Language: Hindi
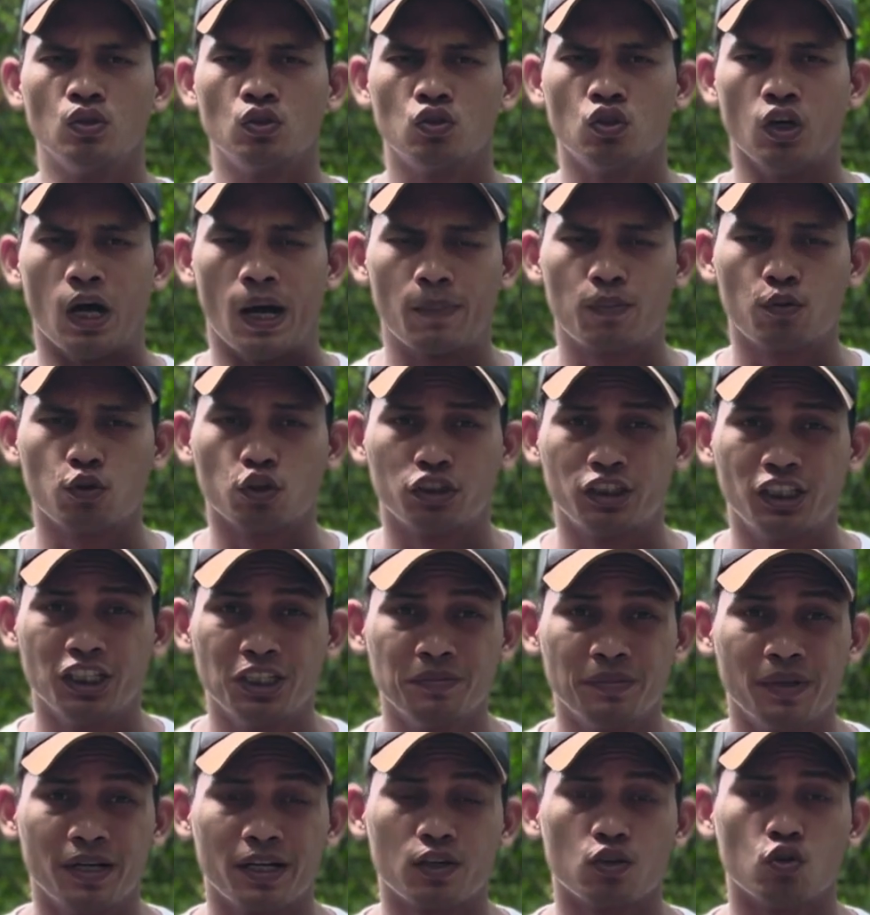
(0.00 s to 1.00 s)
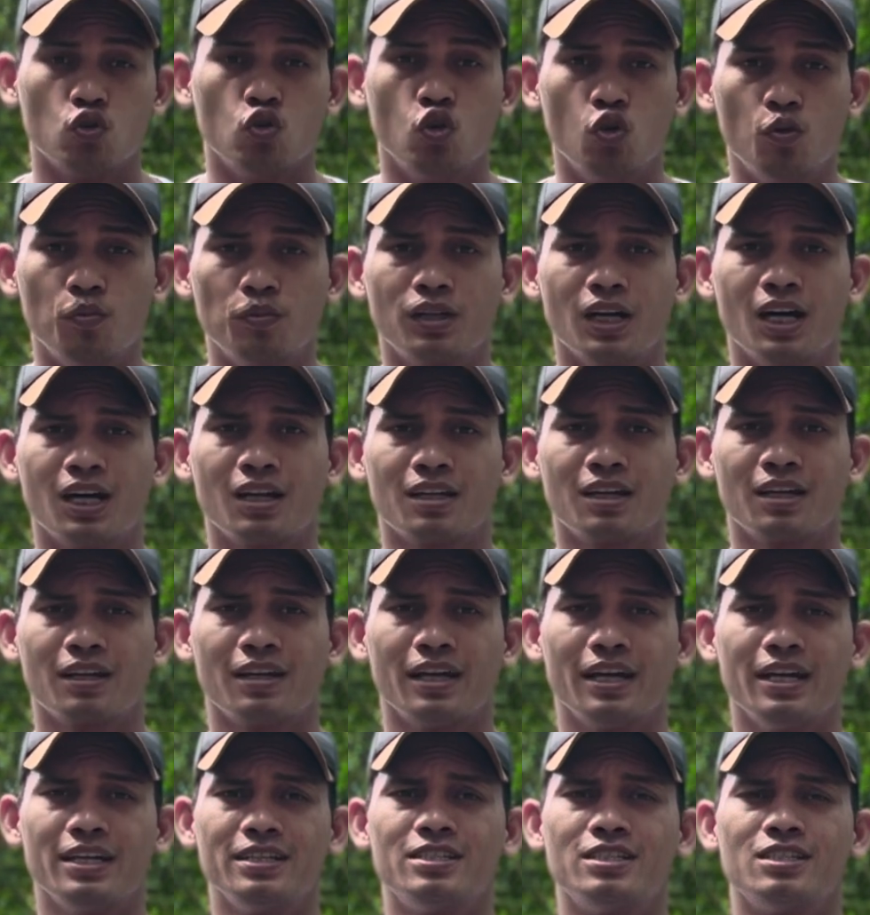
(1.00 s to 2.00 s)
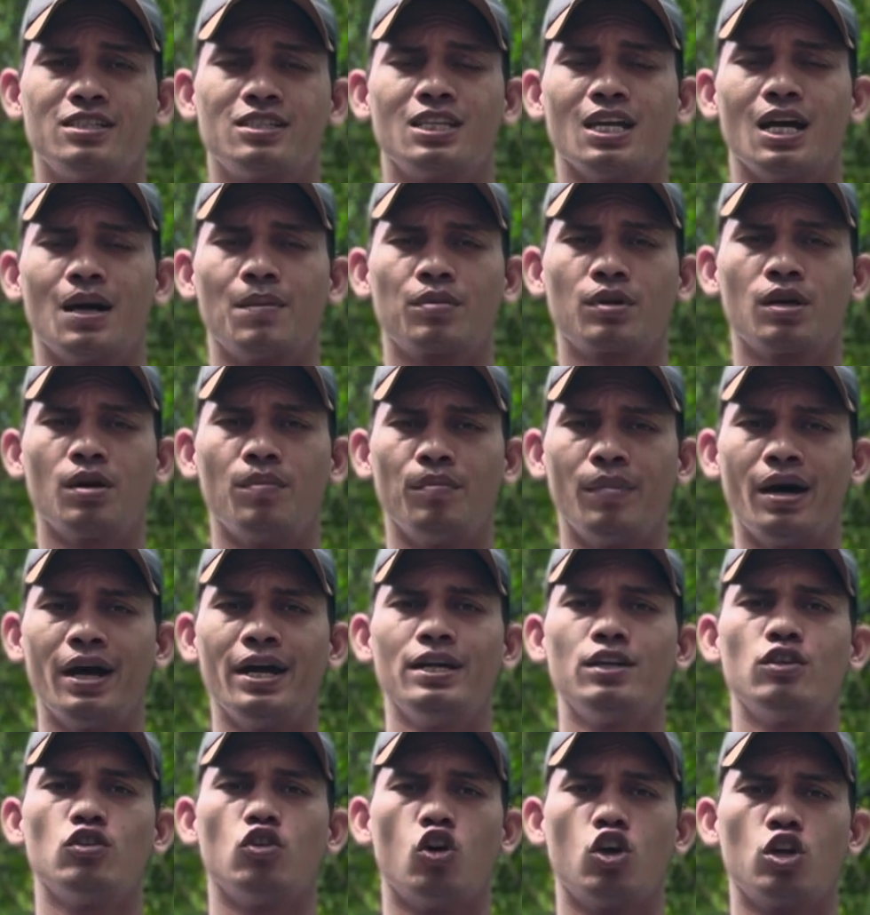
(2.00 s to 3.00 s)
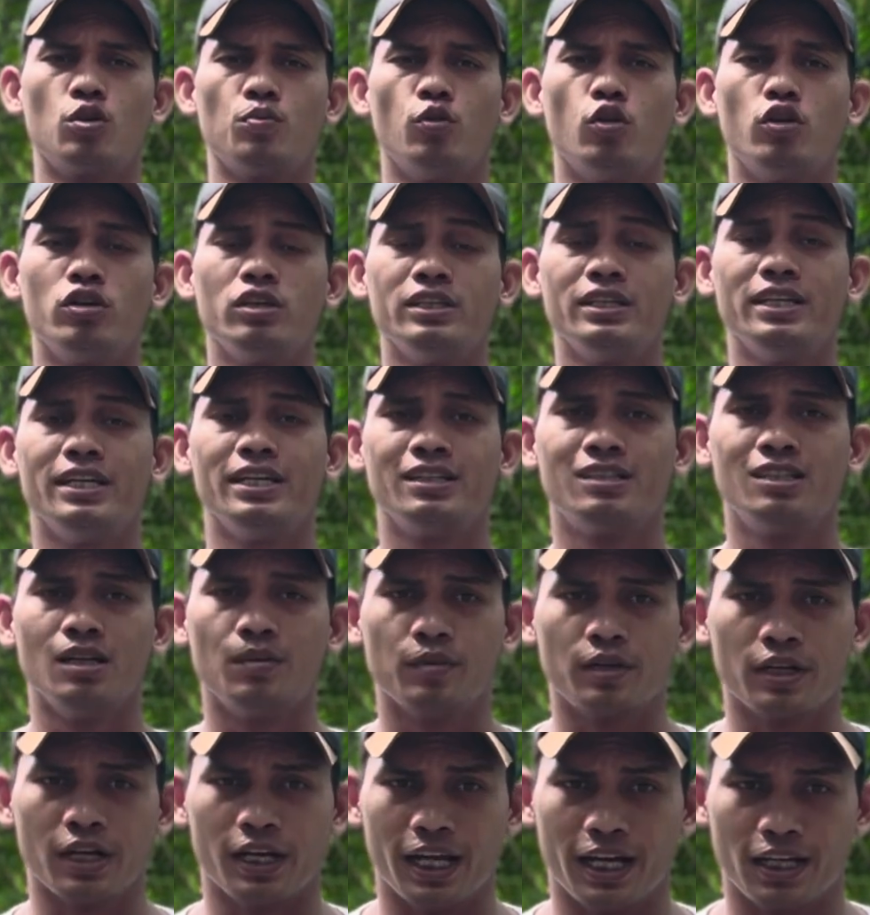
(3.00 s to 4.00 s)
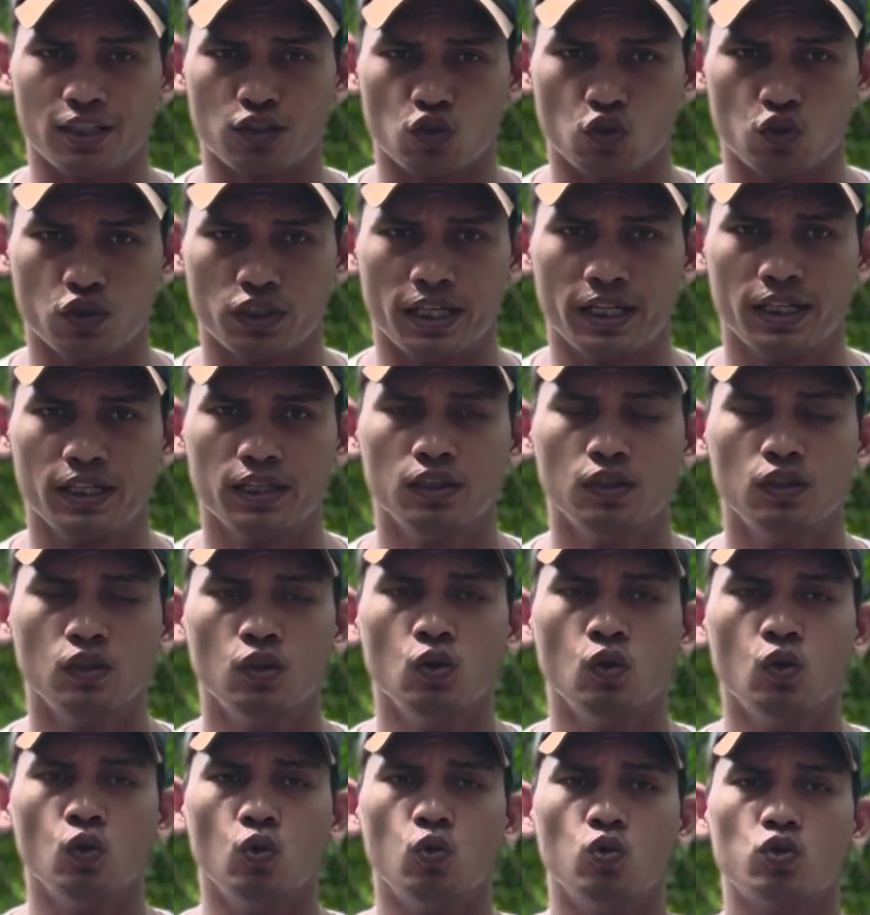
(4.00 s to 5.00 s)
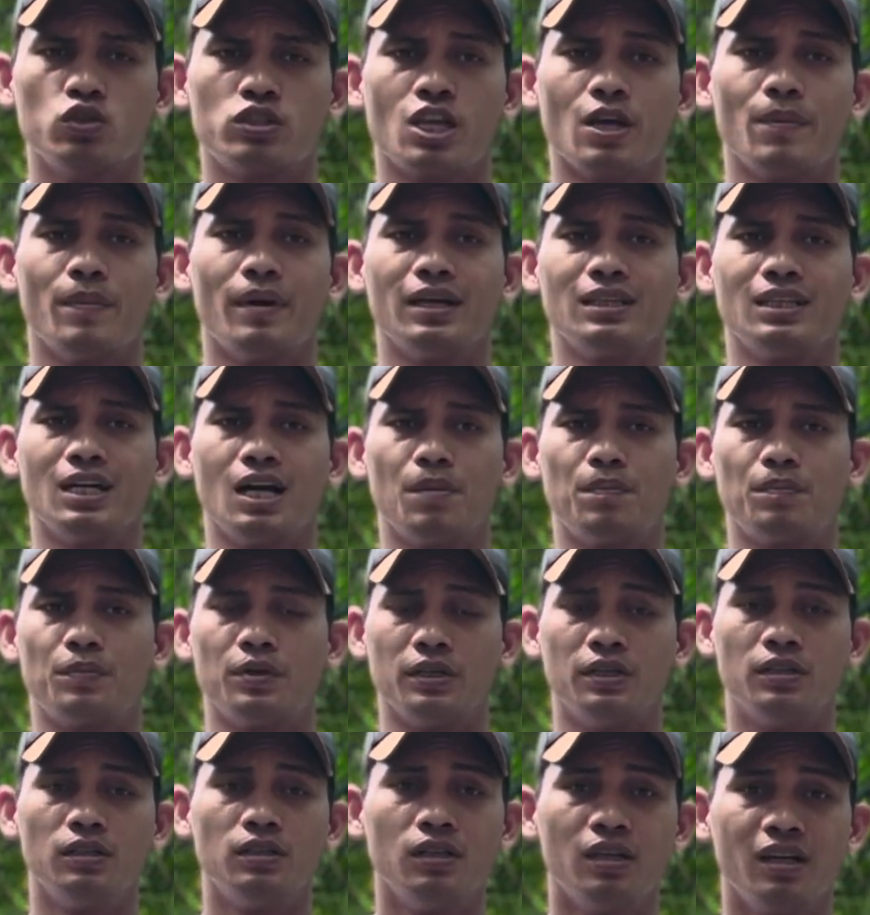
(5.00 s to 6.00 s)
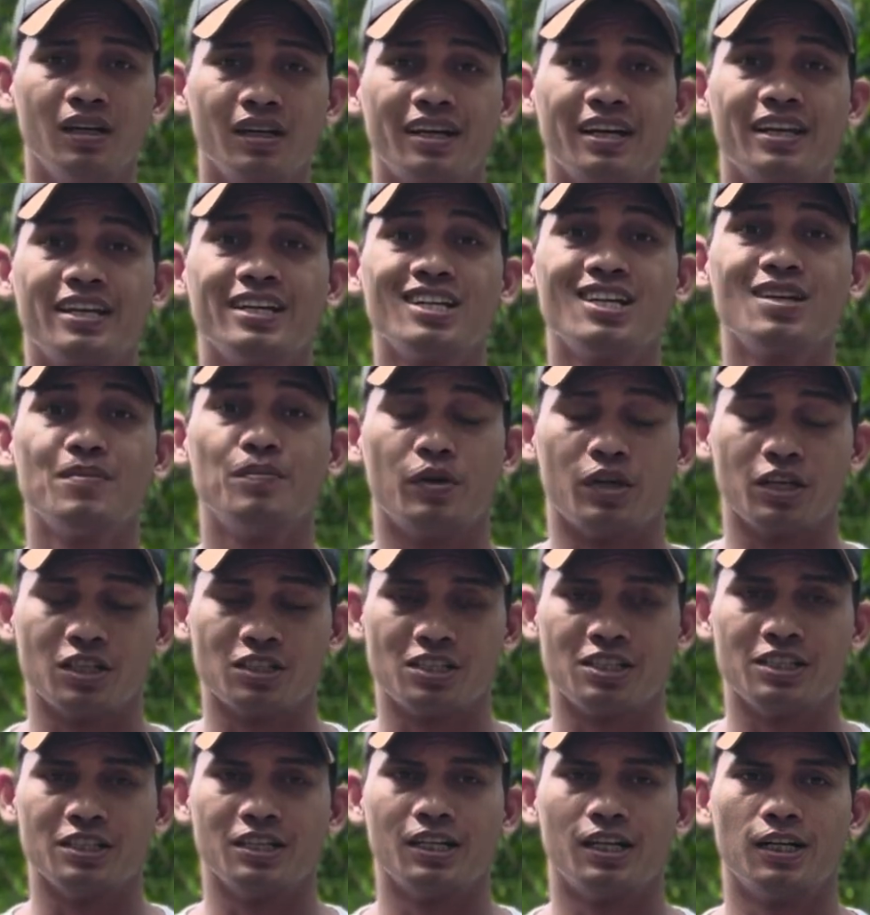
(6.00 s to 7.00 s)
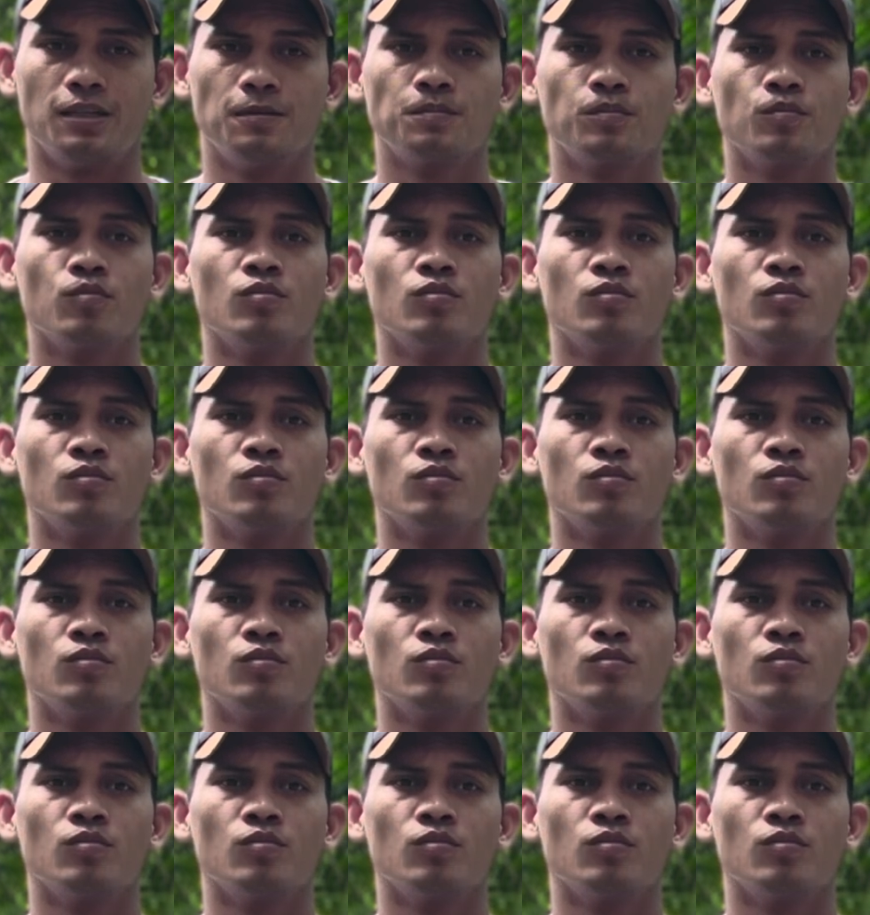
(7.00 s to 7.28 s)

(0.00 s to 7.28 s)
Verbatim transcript: तो आपको तीन बार ओमकार करना है जिससे आपका माइंड और बॉडी एकदम रिलैक्स हो जाए उसके बाद आप करेंगे भ्रष्टिका